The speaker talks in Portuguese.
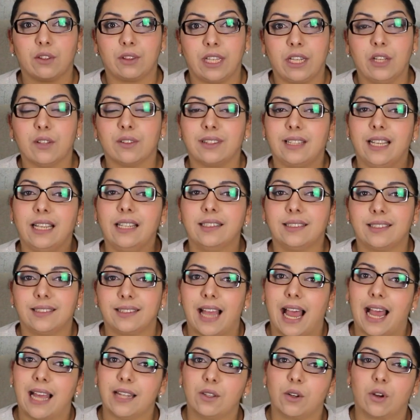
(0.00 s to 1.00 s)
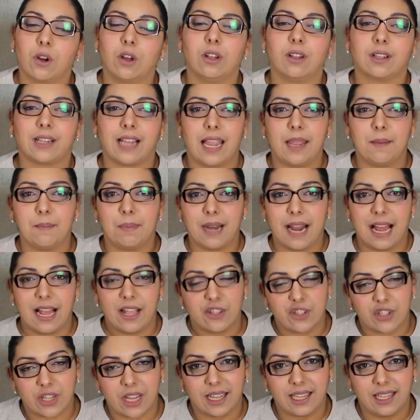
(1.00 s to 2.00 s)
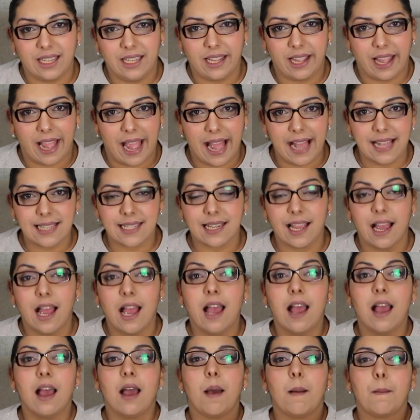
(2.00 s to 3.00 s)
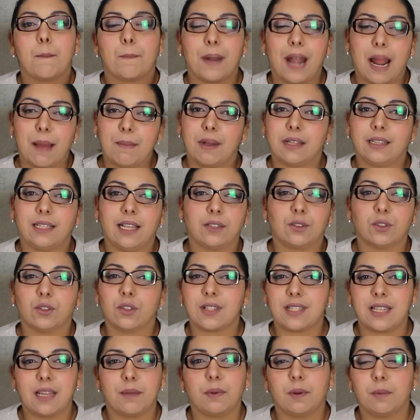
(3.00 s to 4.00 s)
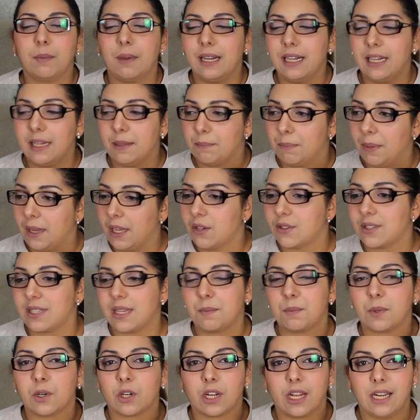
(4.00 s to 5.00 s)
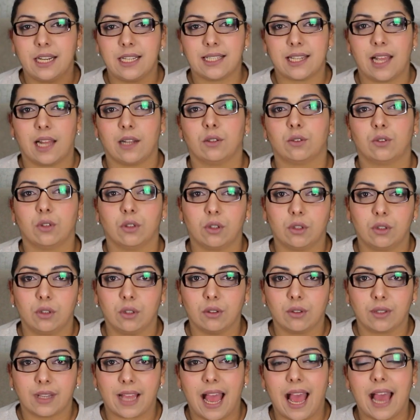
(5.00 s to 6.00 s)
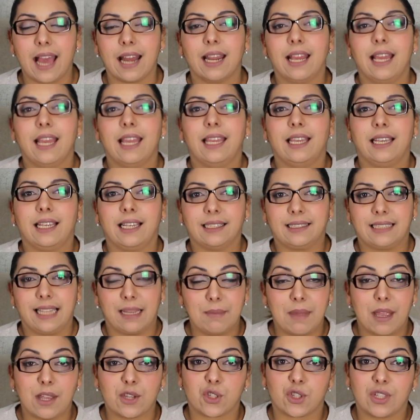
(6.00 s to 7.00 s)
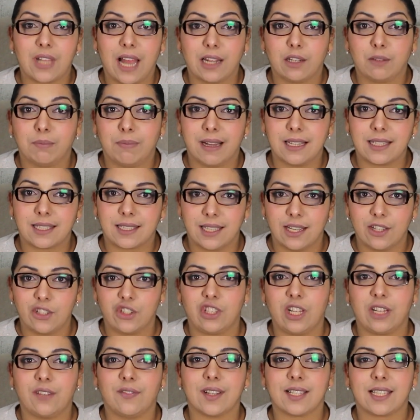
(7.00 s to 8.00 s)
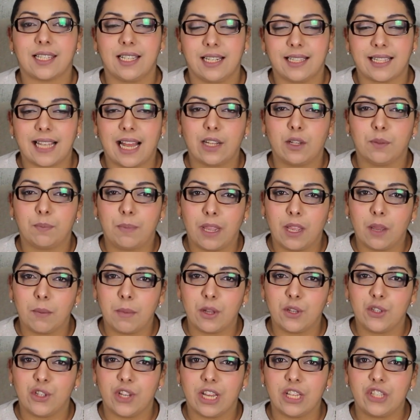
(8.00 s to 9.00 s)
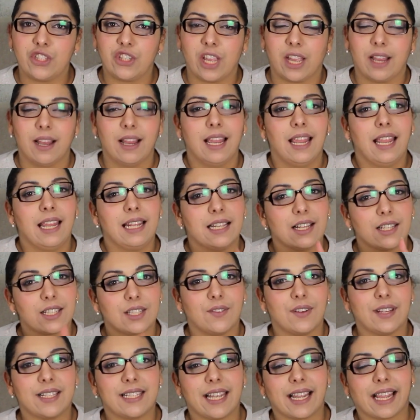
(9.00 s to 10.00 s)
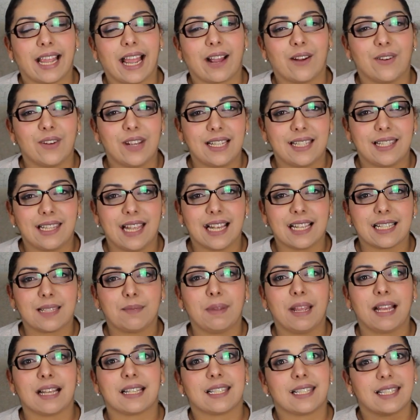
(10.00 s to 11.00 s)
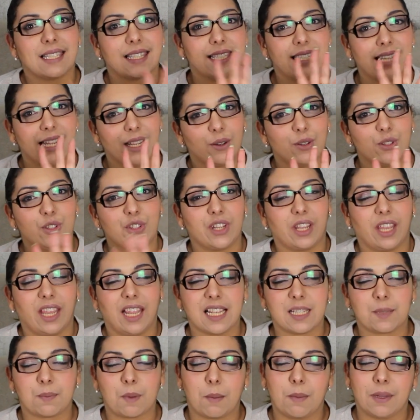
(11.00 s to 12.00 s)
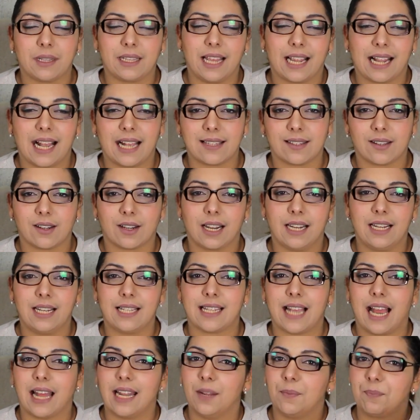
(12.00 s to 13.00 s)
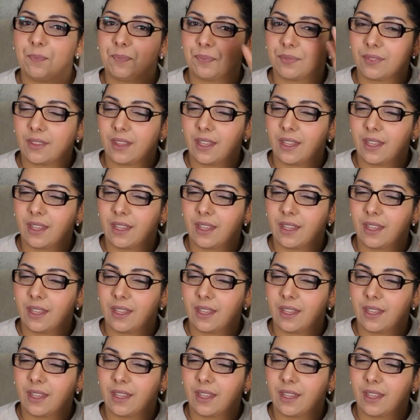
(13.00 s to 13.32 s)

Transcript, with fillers: eu tenho tentado colocar em prática aqui em casa pra manter tudo sempre bem limpinho, sempre organizado, tudo no lugar e que tem me ajudado bastante, tem facilitado bem o meu dia a dia. Então se você quer conhecer as minhas 5 diquinhas pra manter a casa organizada,